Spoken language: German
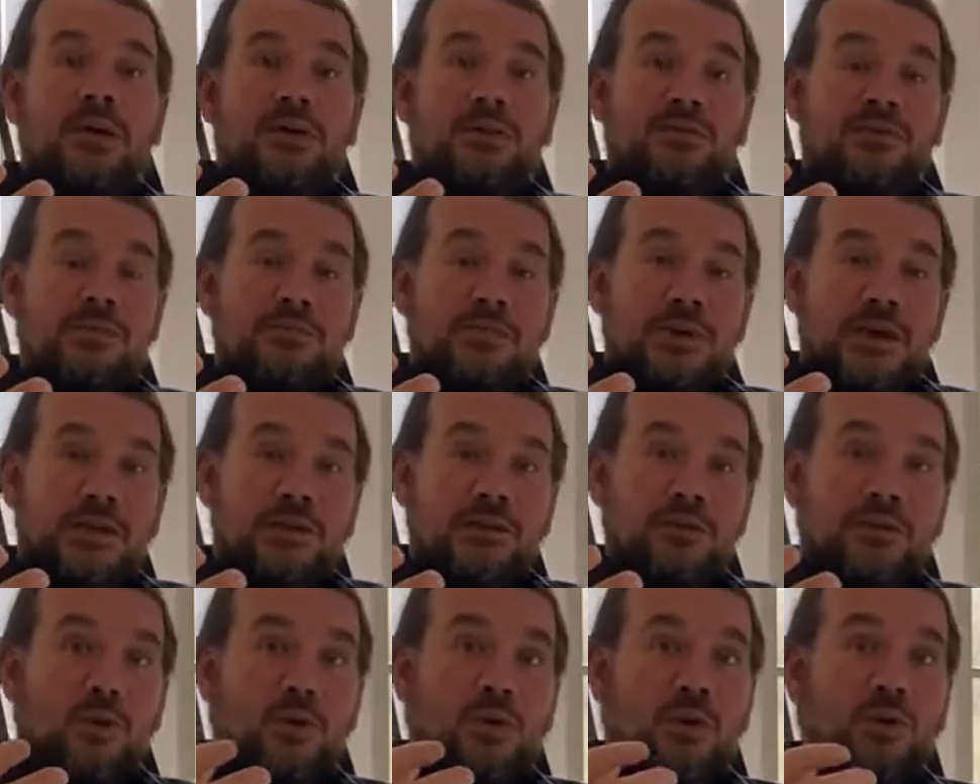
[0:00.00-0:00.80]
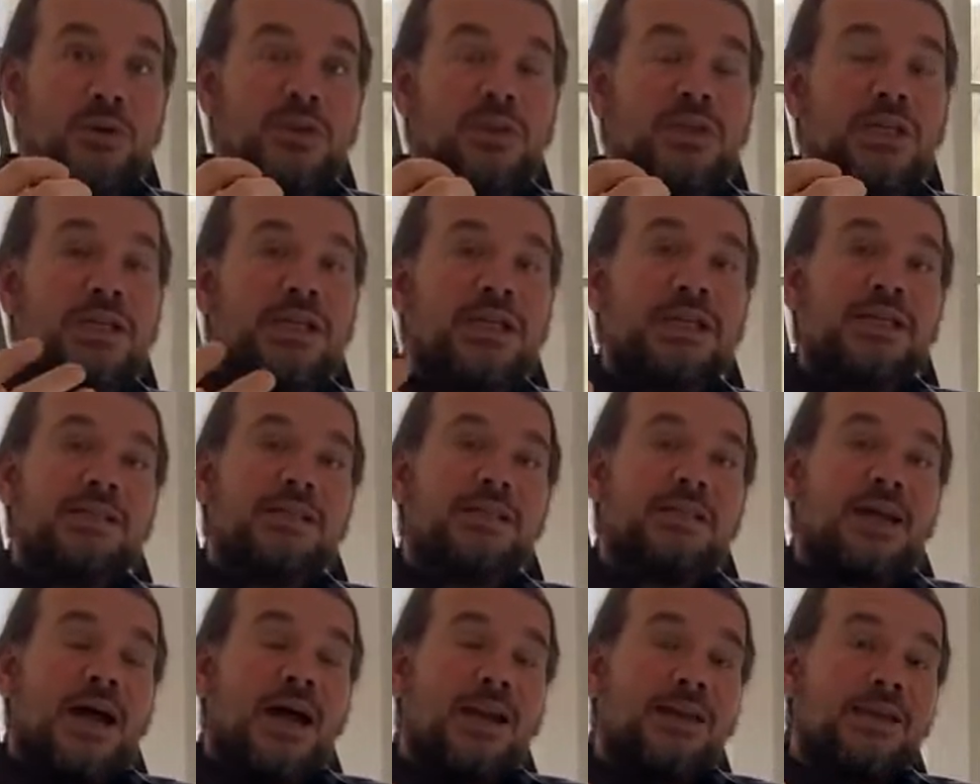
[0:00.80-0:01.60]
wie man
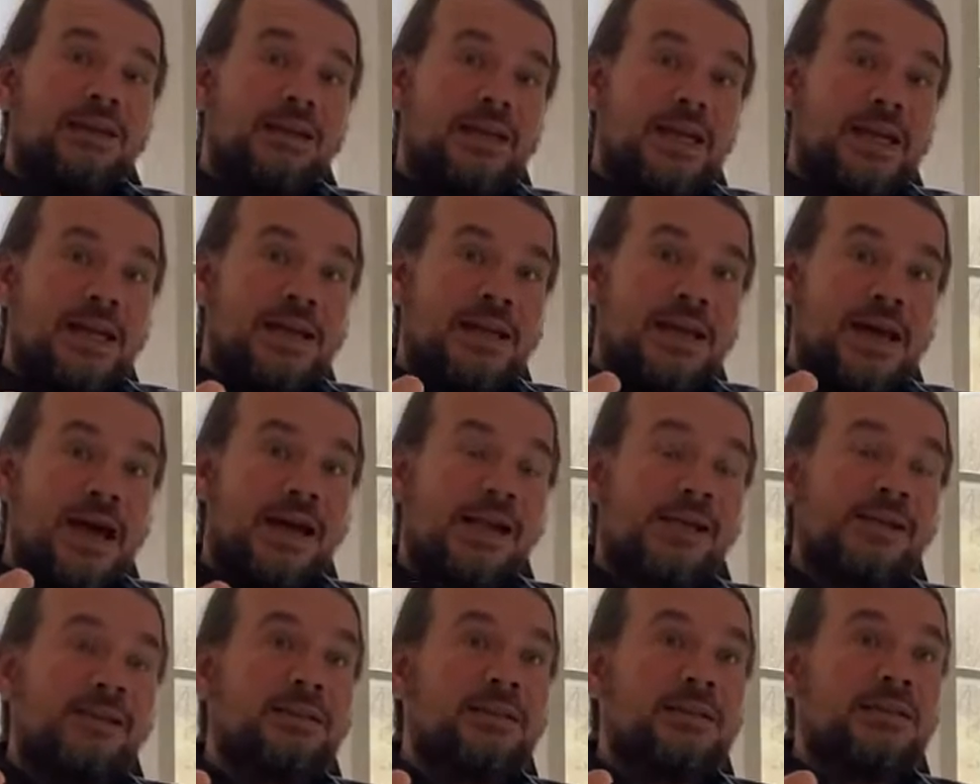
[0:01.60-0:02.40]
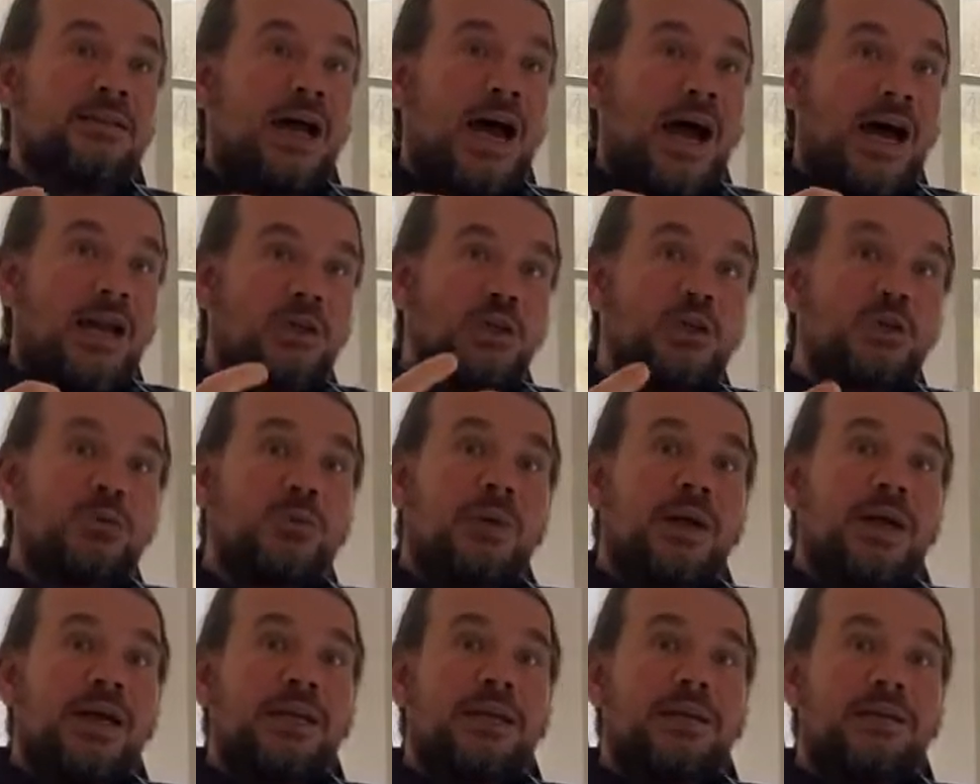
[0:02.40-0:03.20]
Unterrichtsinhalte
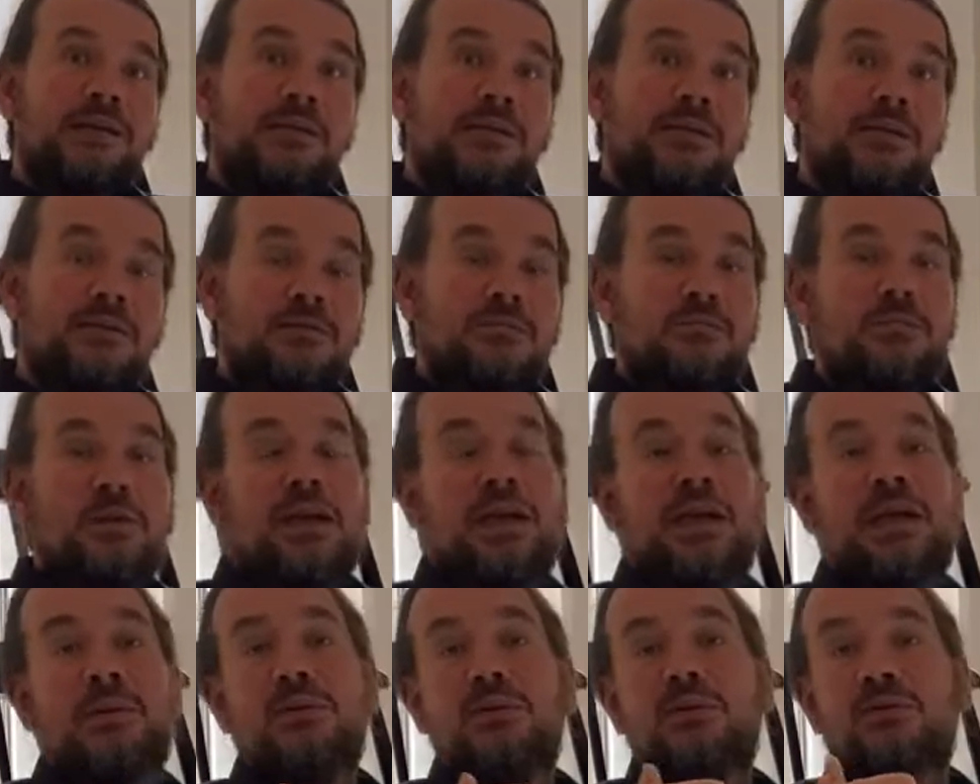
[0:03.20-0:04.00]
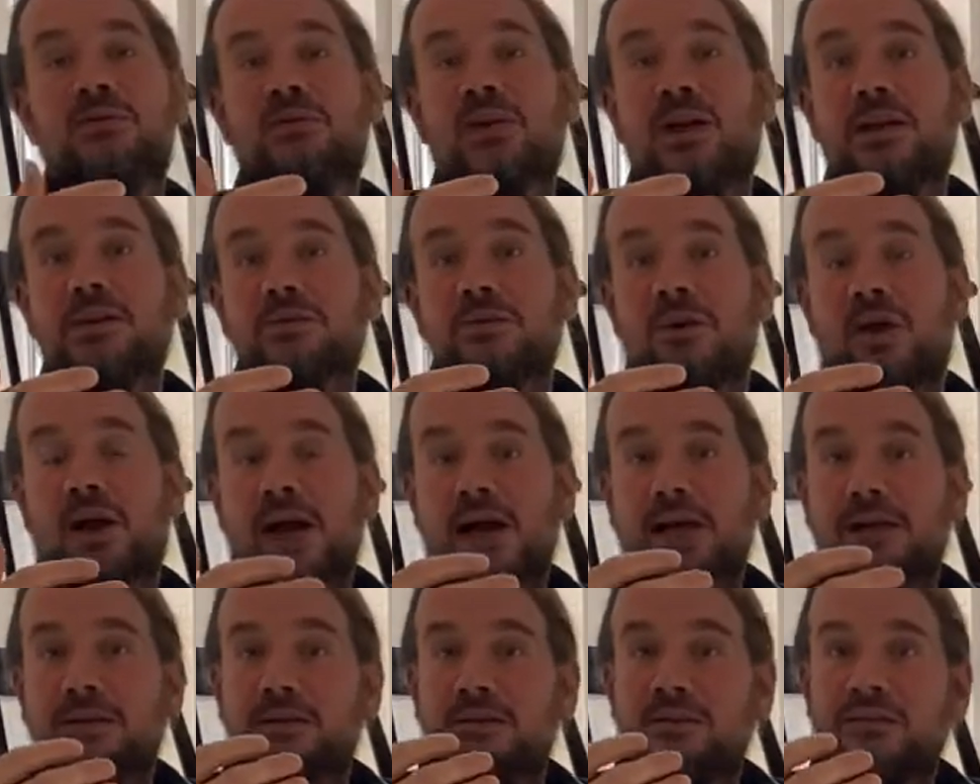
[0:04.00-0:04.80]
ansprechend, gegebenenfalls auch
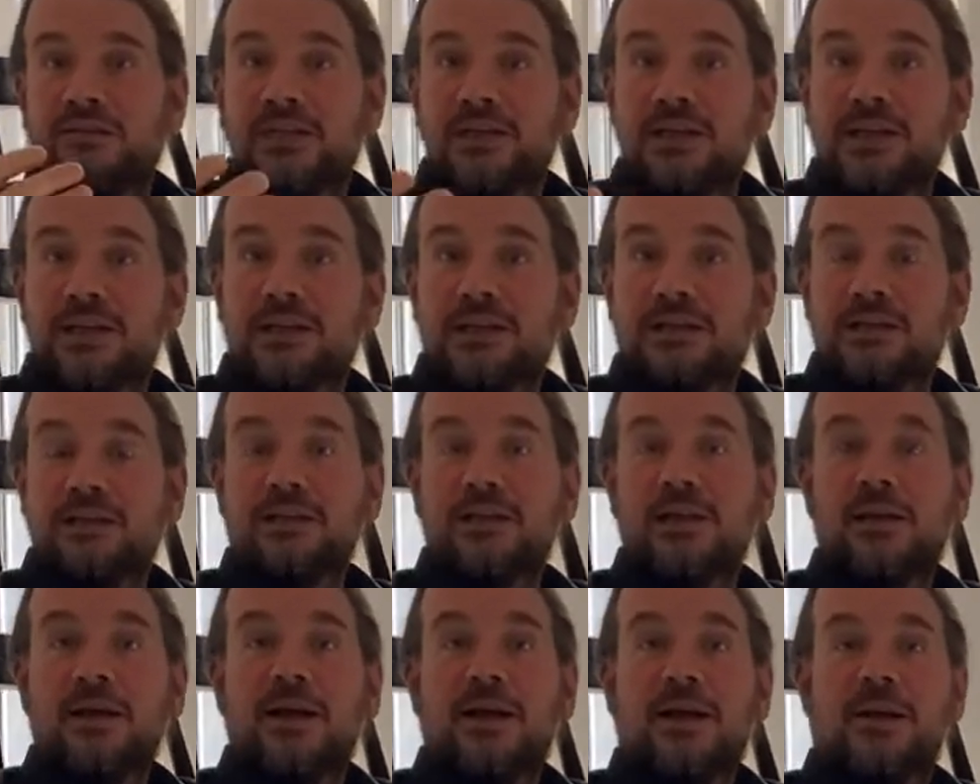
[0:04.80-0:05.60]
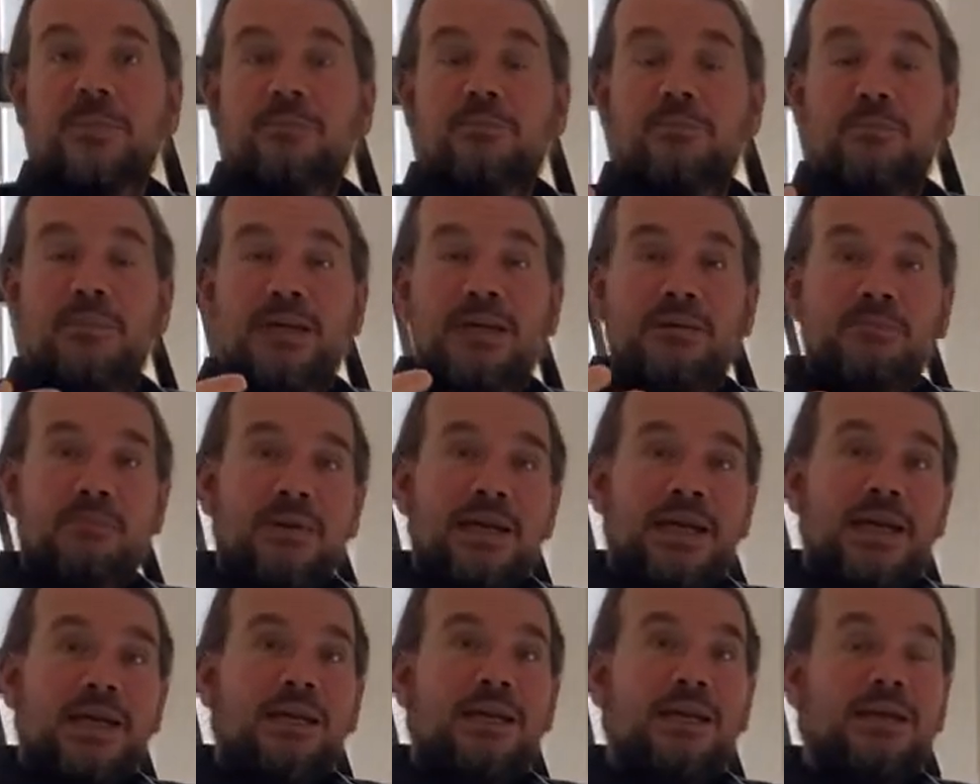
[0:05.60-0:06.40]
aktivierend mit
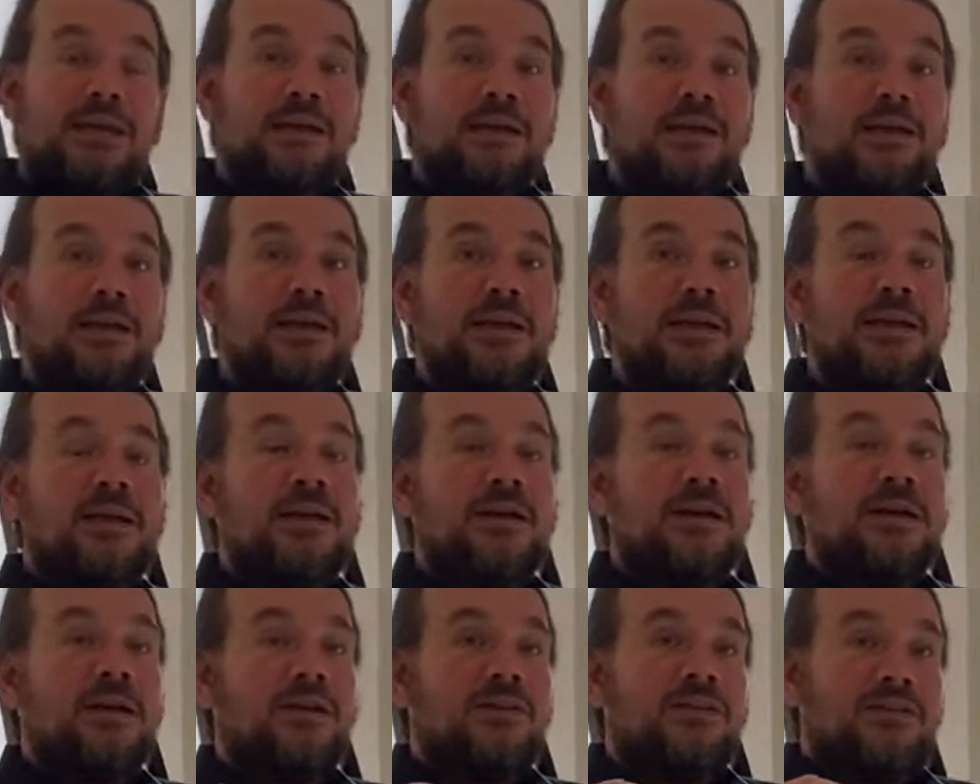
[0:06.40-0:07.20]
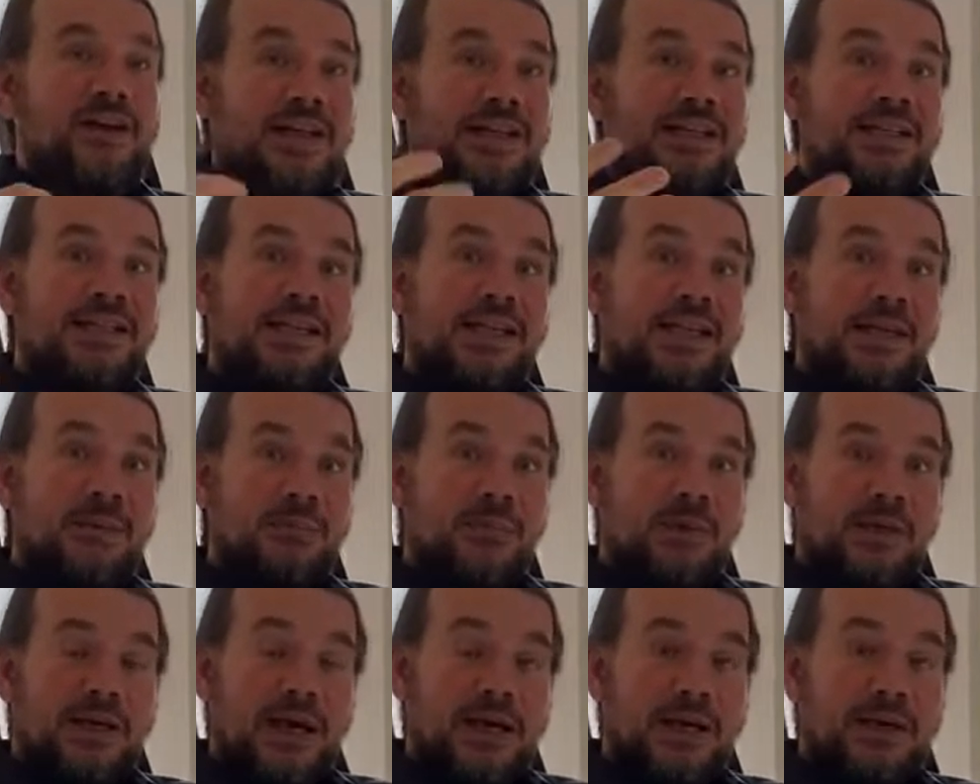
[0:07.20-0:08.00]
Medien
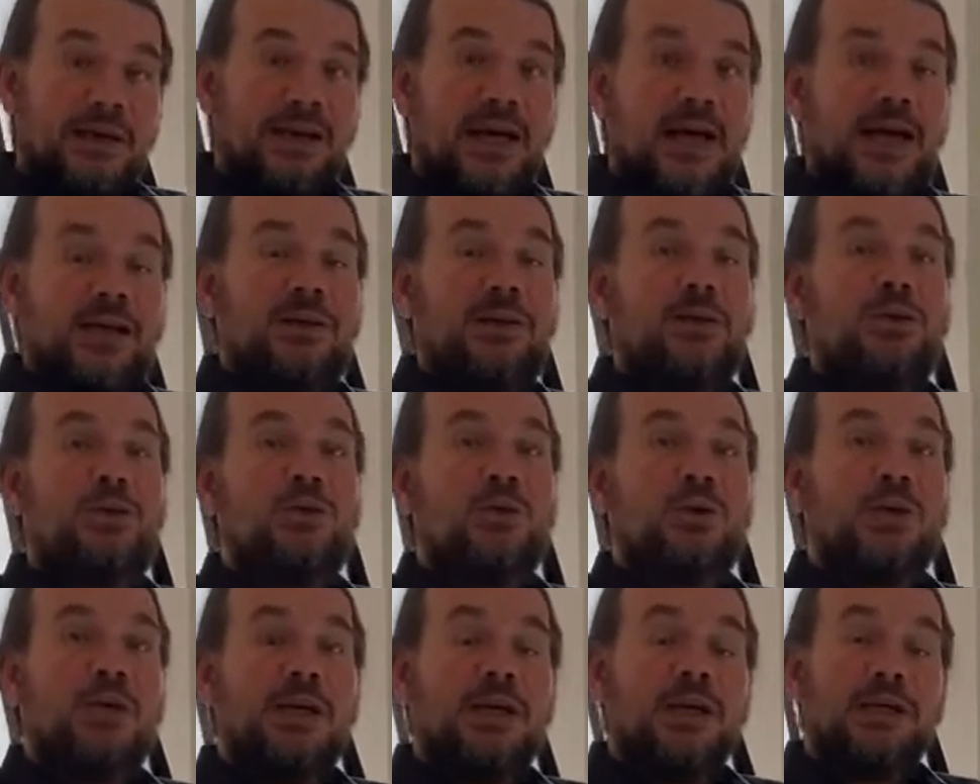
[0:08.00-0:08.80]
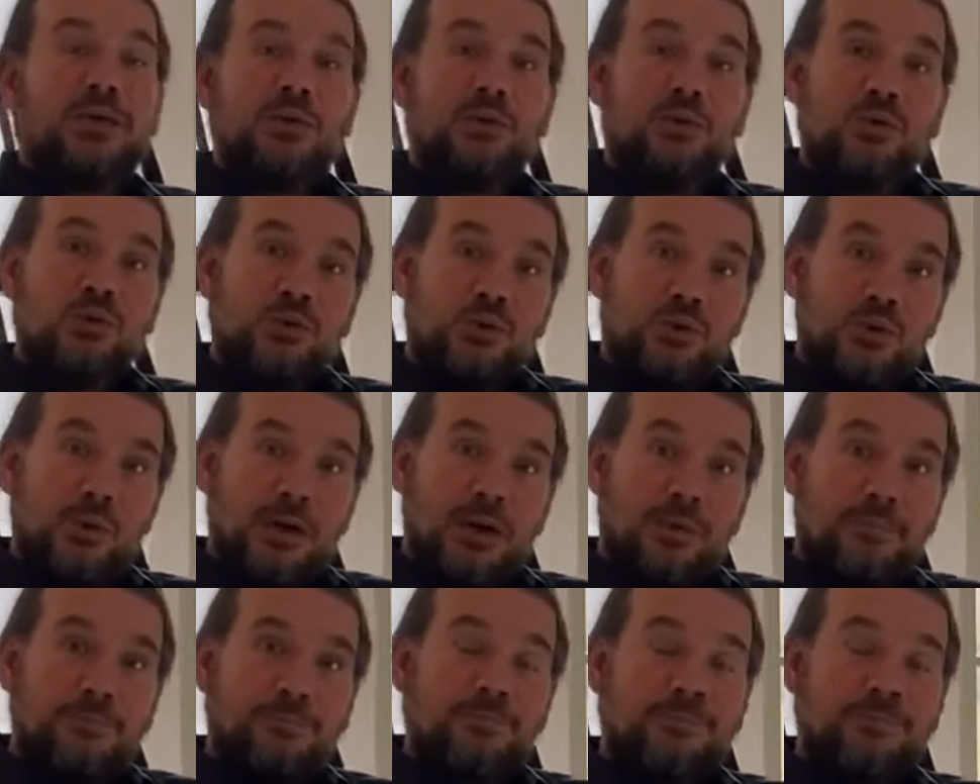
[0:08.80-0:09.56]
weitergeben kann an die Schülerinnen und Schüler.